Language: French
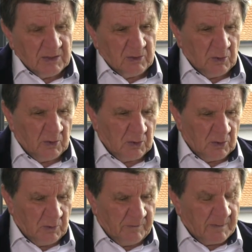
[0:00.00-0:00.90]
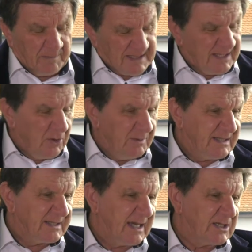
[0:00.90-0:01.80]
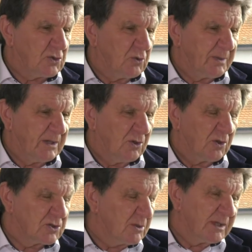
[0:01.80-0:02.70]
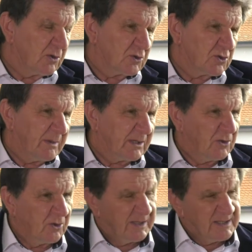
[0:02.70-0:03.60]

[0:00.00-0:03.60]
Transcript: de faire passer le message auprès de l'ensemble des consommateurs et